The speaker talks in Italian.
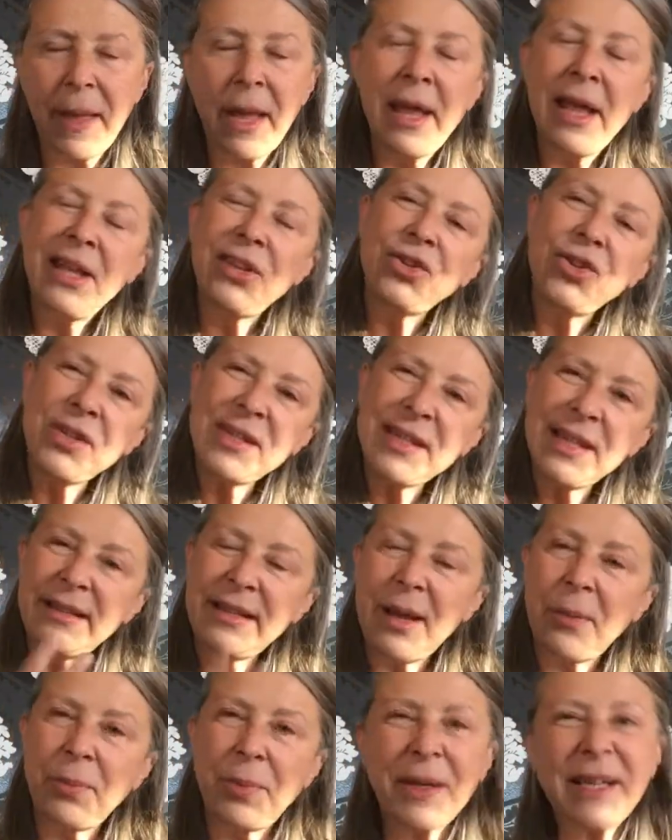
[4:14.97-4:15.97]
Ci
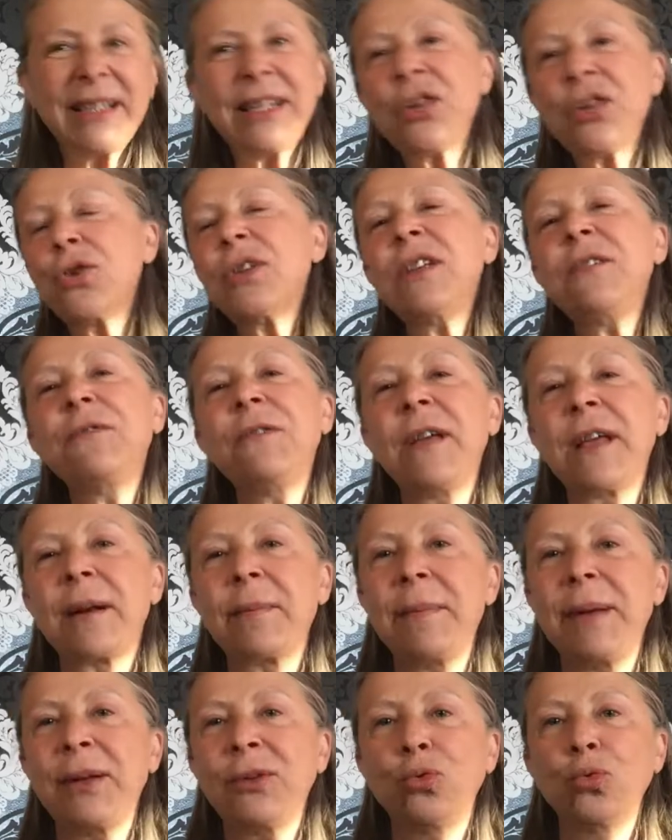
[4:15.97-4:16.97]
sentiamo perché adesso si
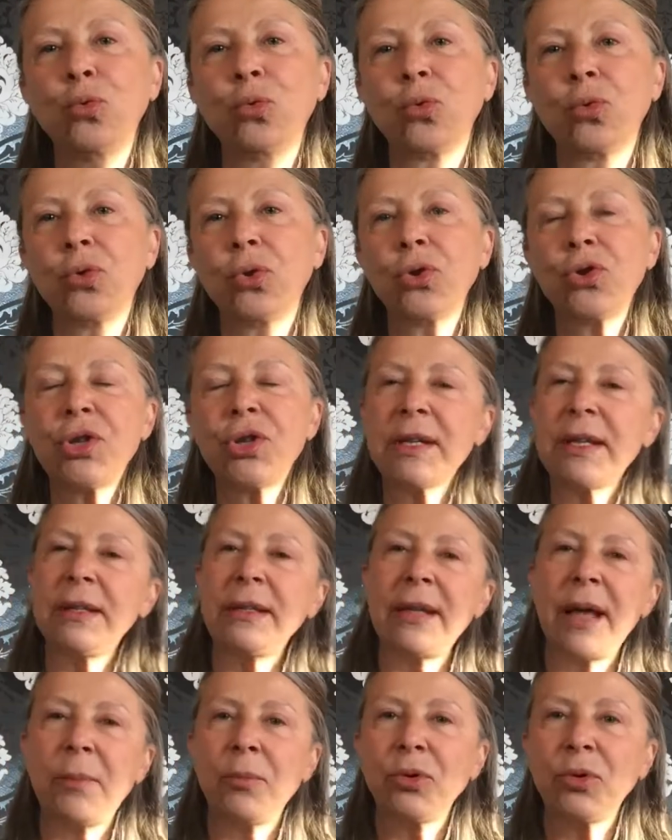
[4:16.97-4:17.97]
ferma tutto, ci
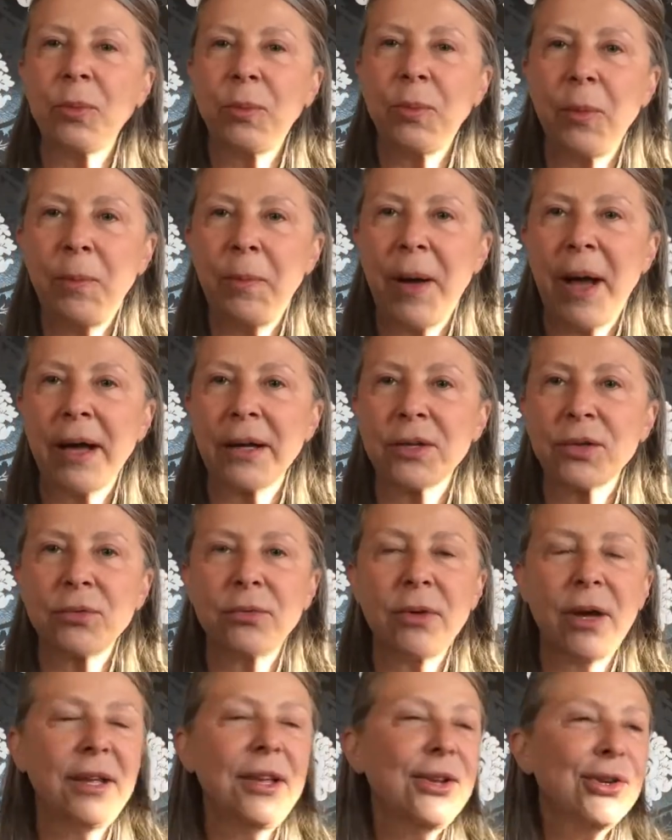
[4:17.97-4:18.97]
sentiamo dopo Pasqua.
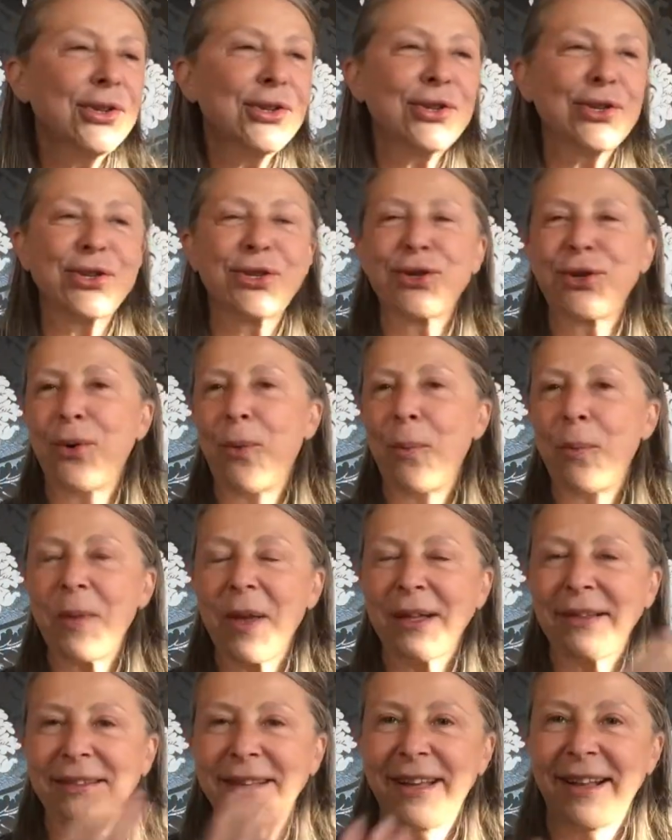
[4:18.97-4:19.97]
E io sono
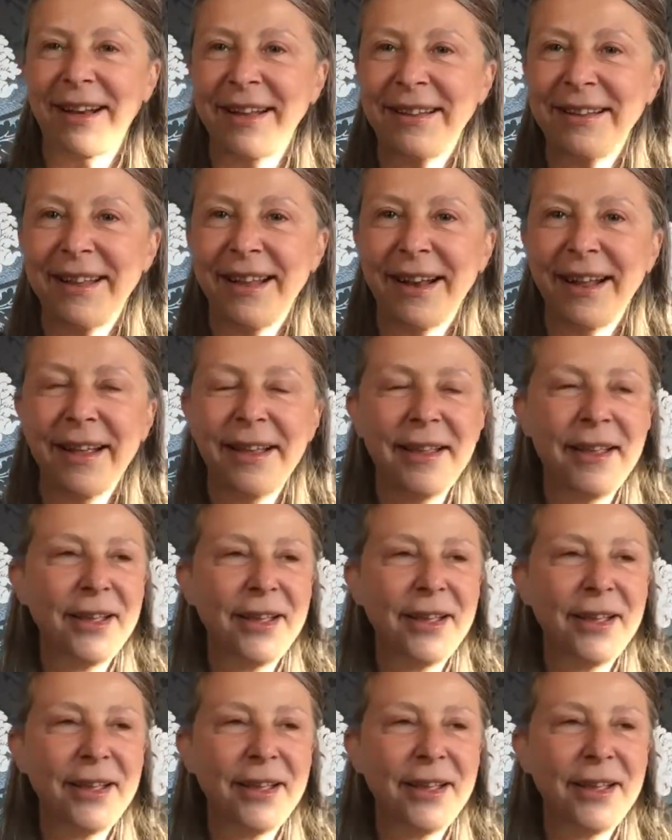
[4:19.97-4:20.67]
scoppiata a ridere.